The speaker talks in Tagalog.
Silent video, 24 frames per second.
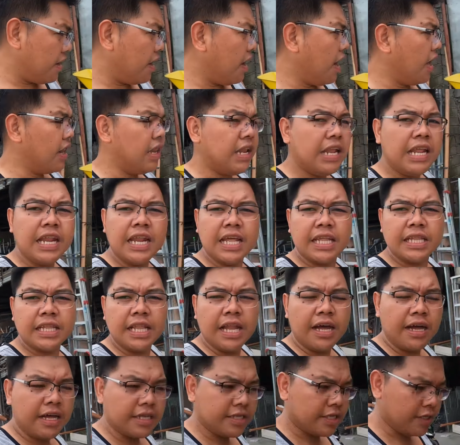ang liliit
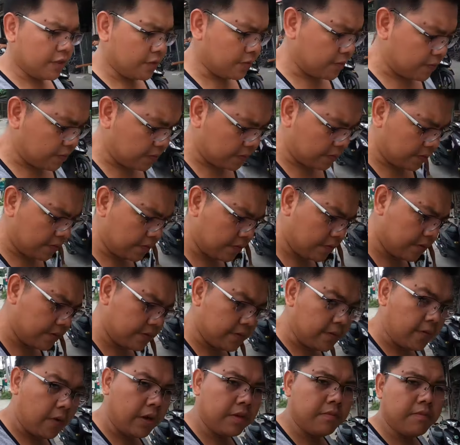lang kasi yung
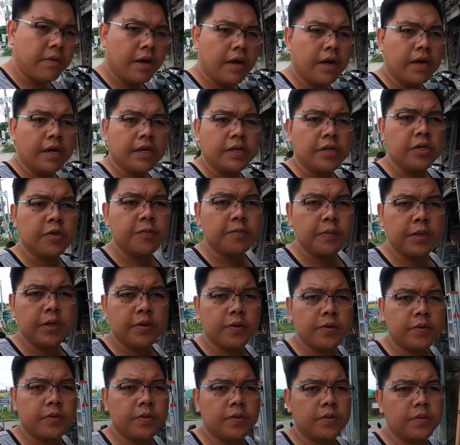kwan mga kanipi
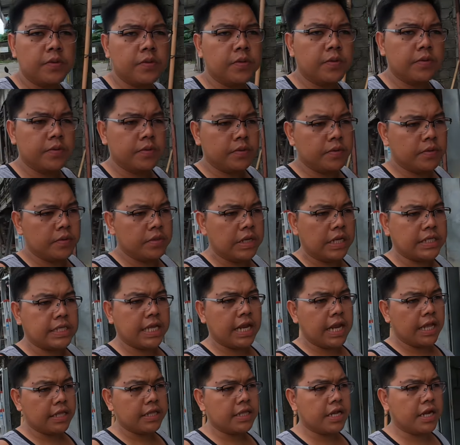yung nasa
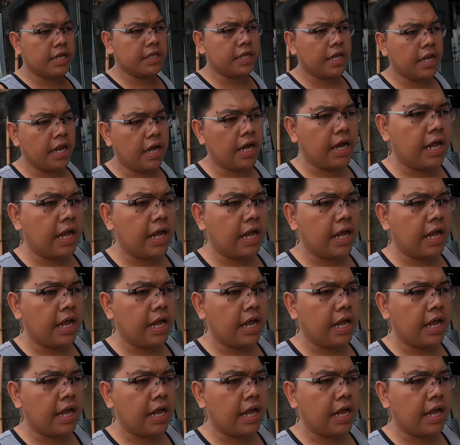landra nila